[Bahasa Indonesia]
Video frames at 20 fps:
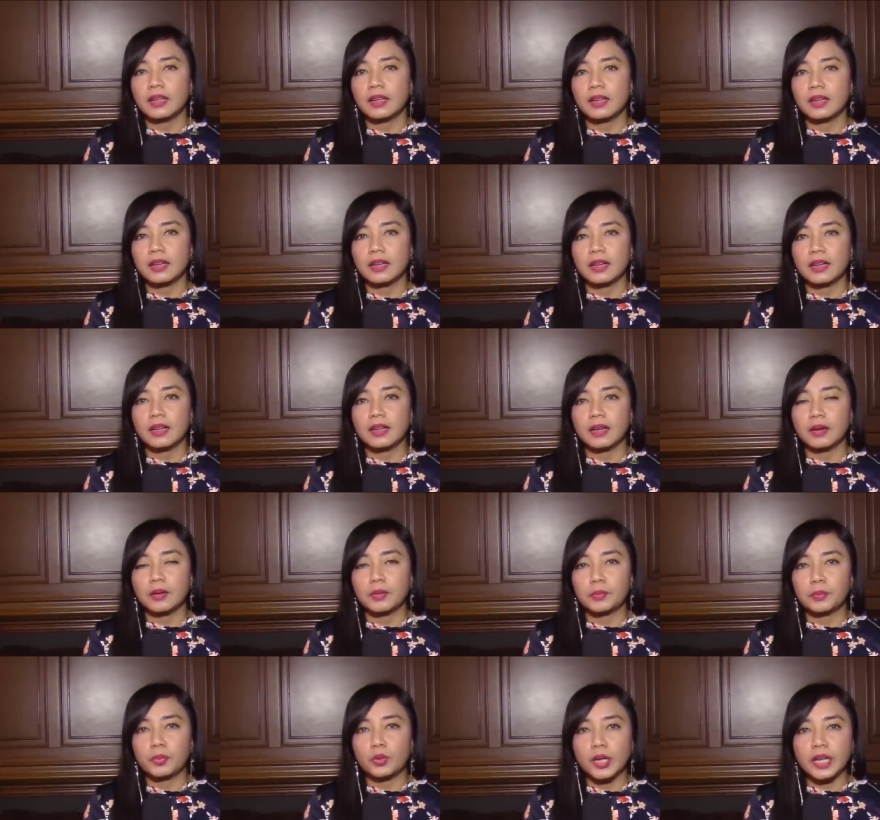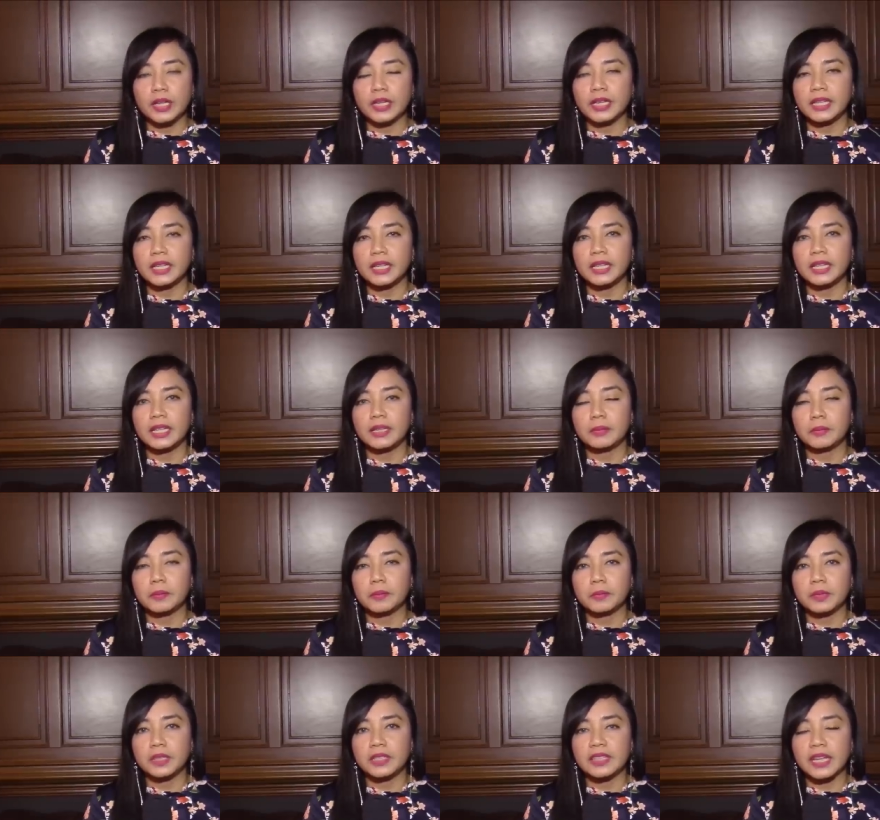eh, bulan ini
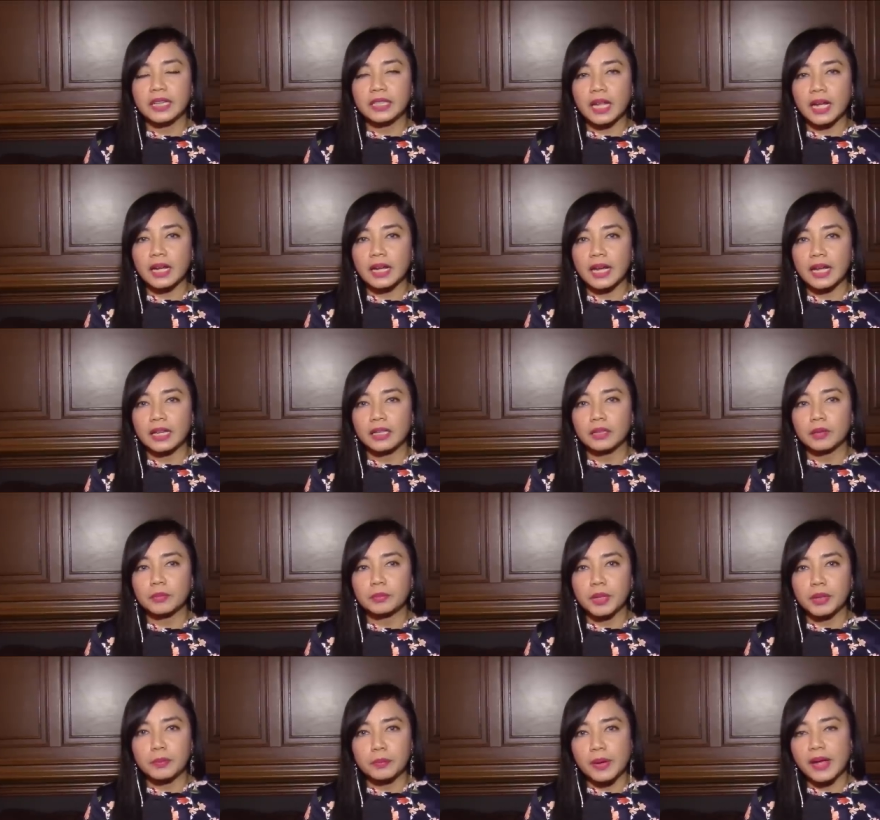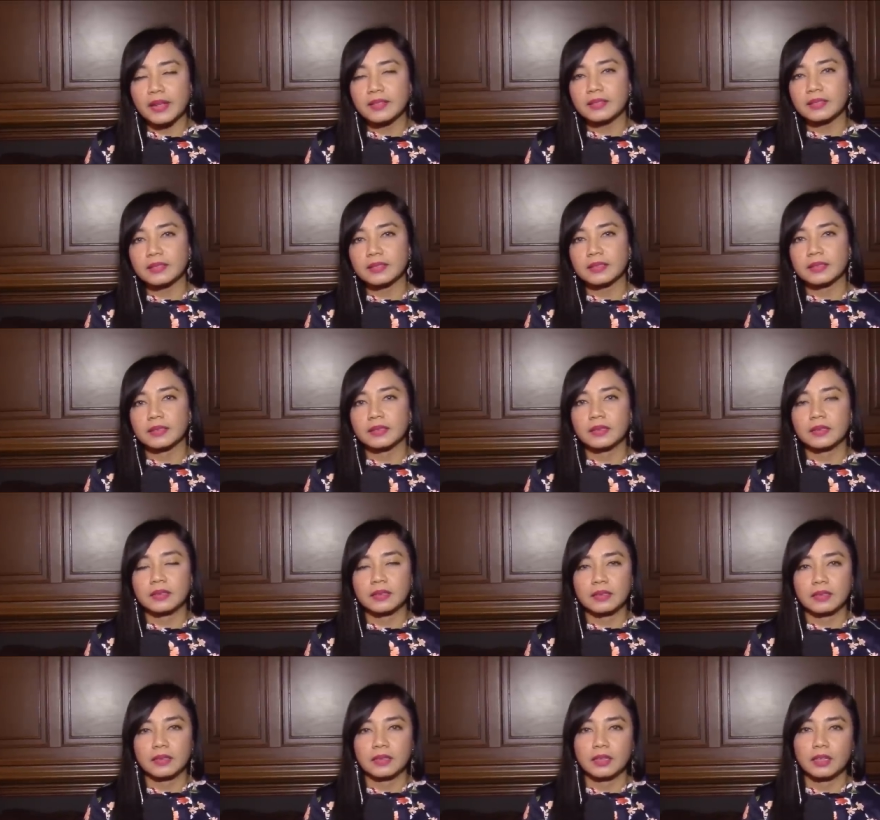dinyatakan bebas
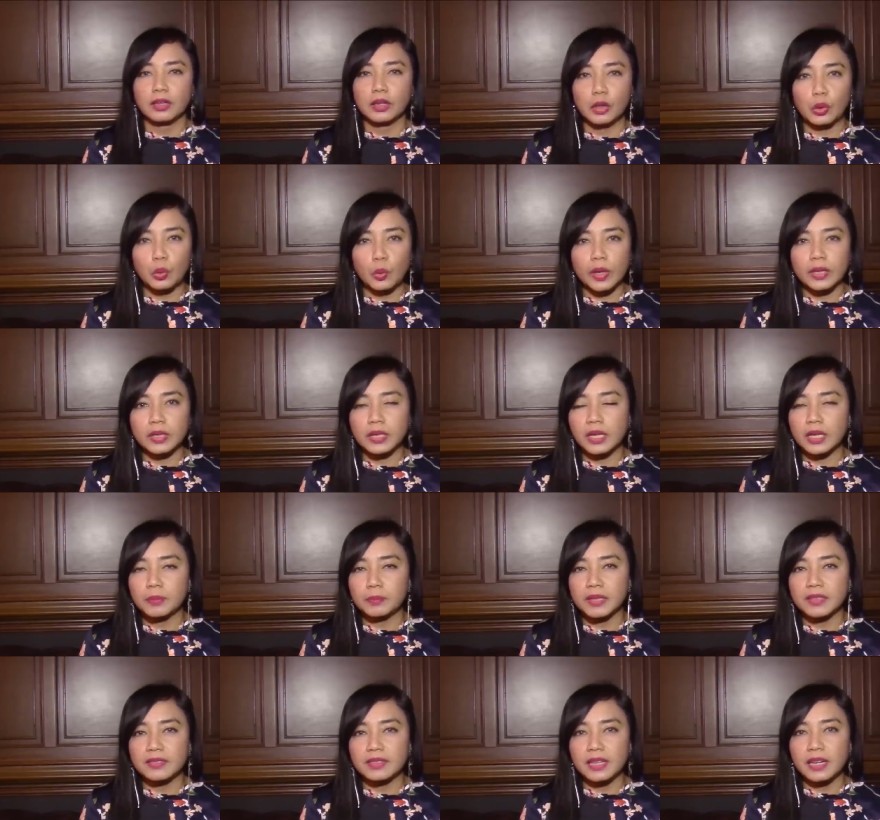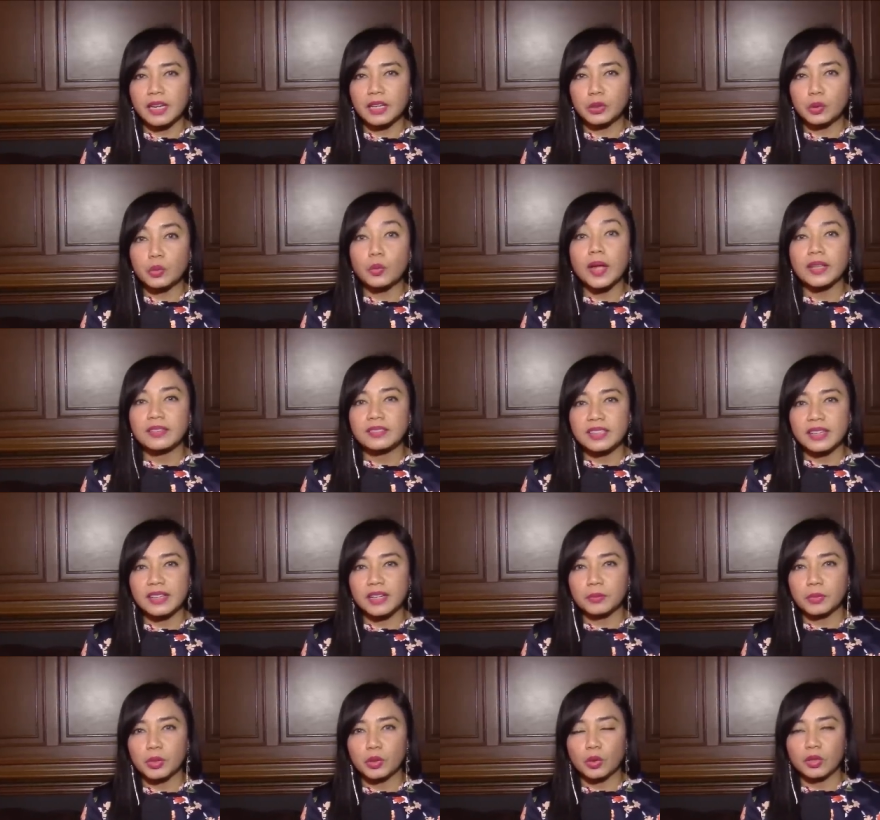keluar dari penjara itu
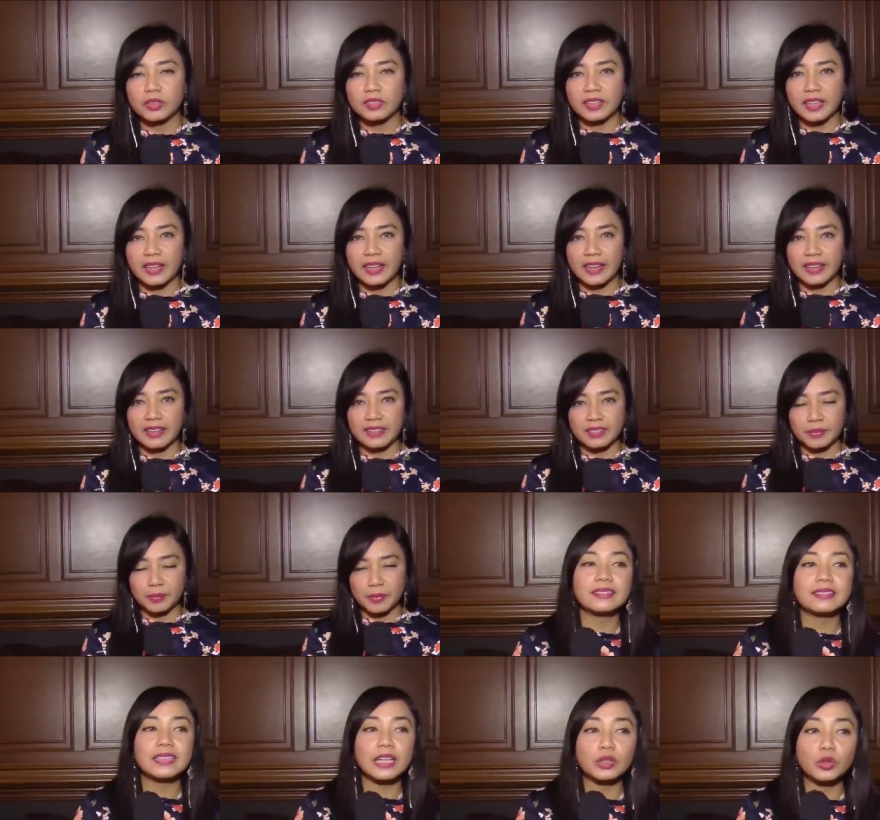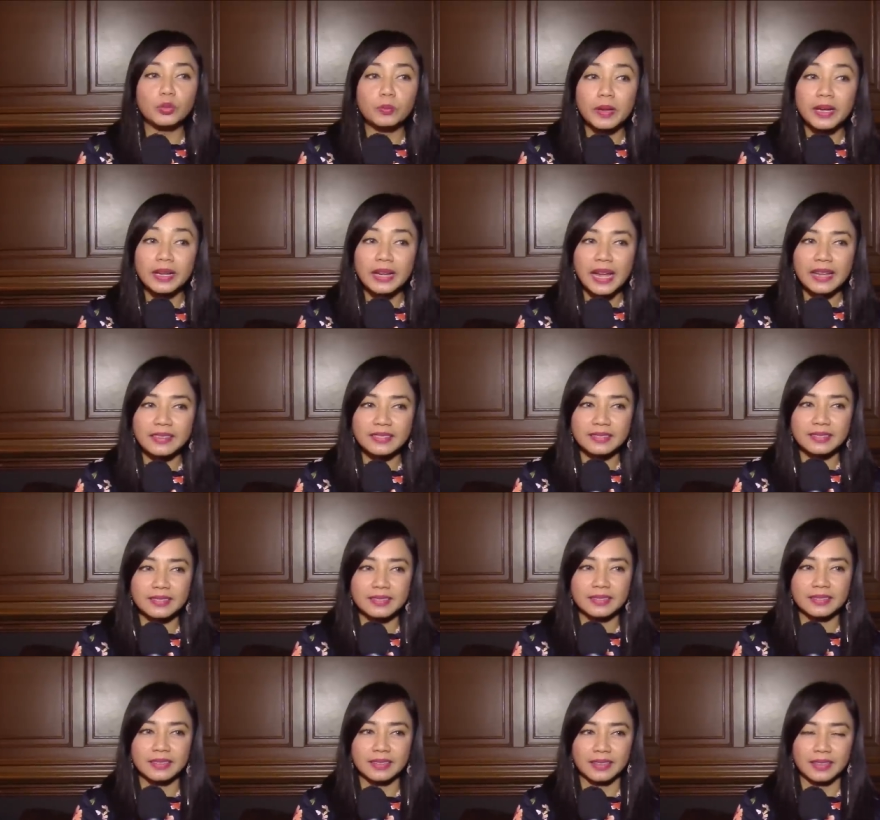wajar menurut saya. Satu
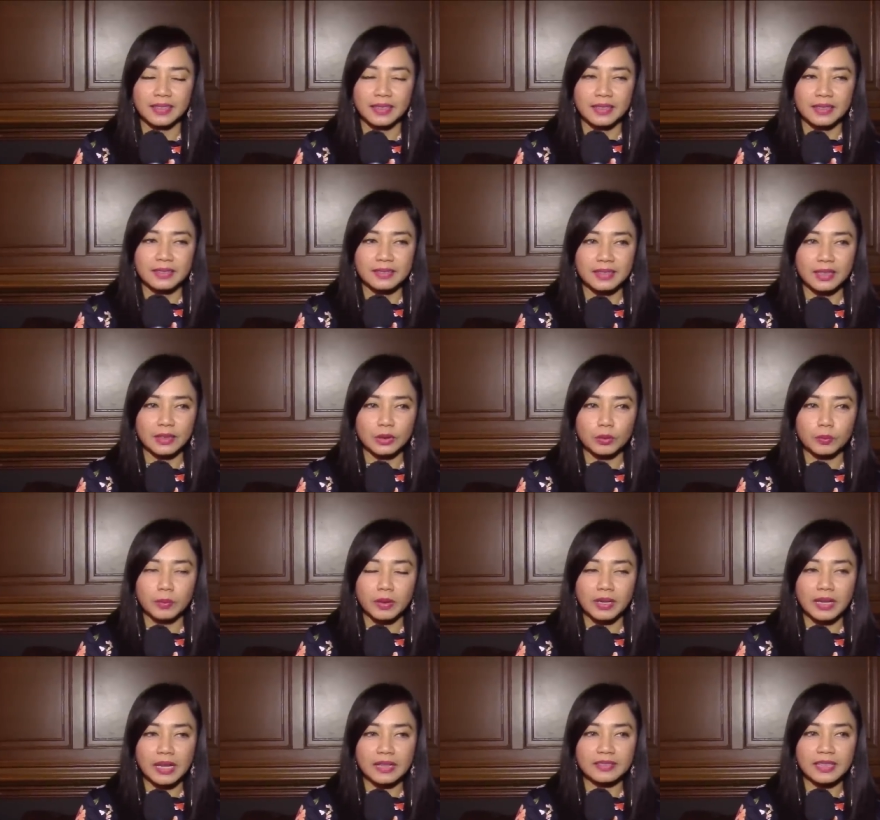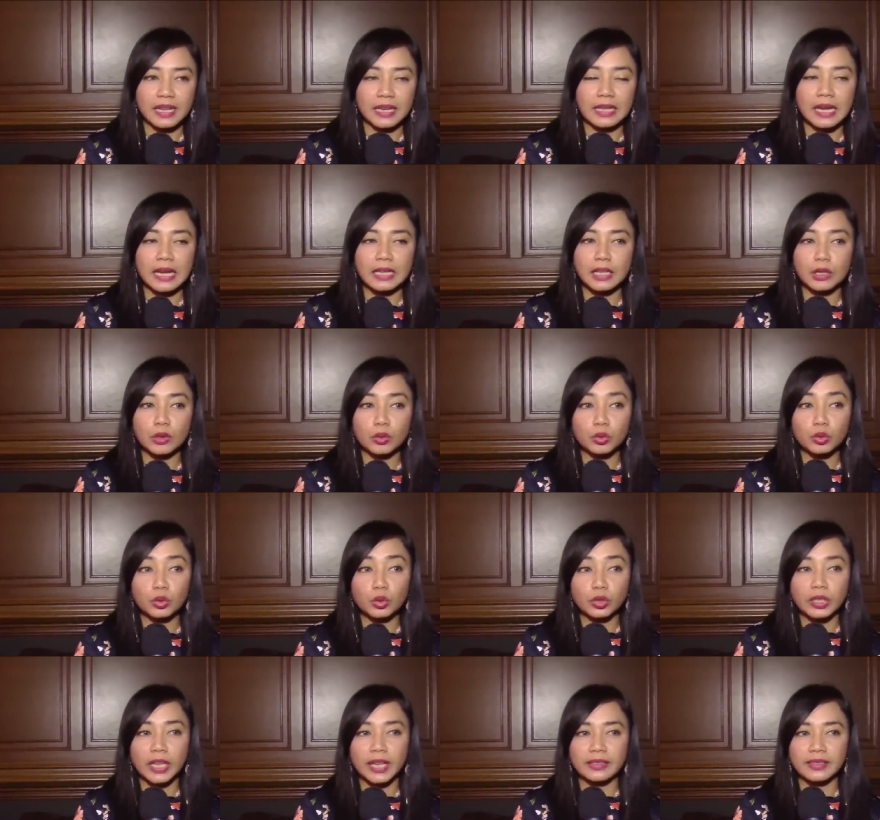berkas. Satu berkas karena ada
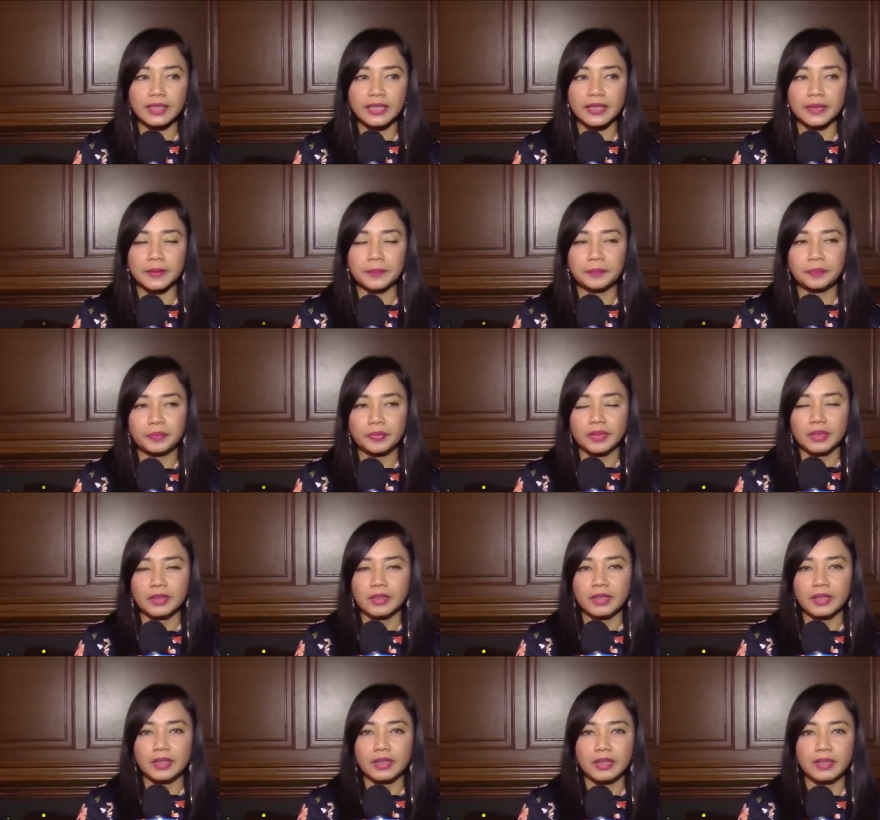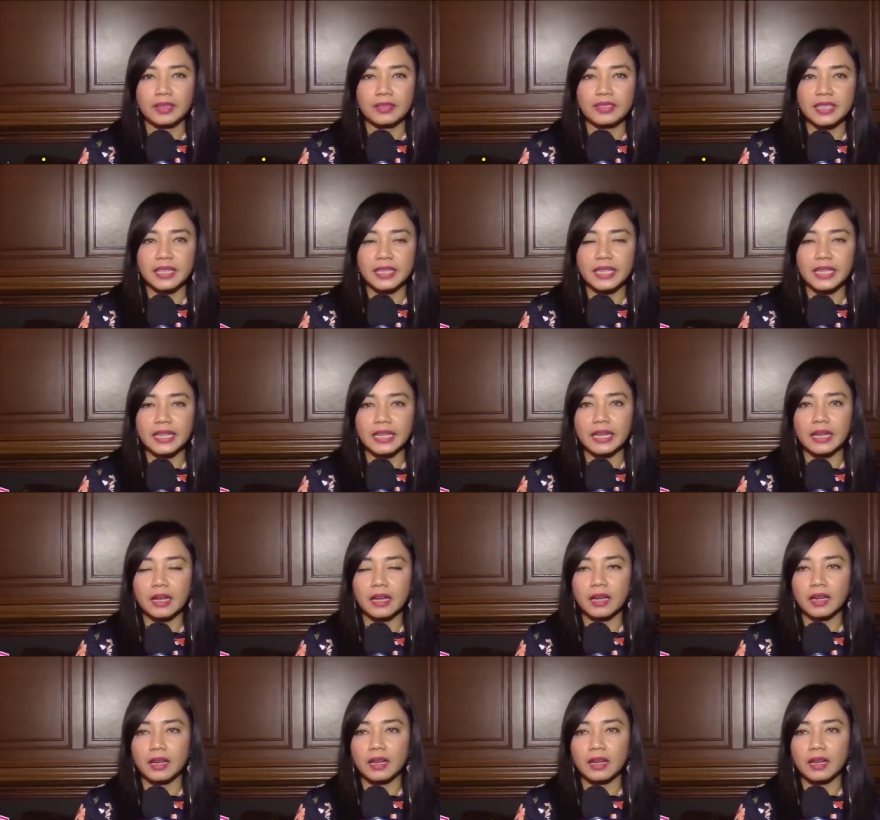runtutannya. jadi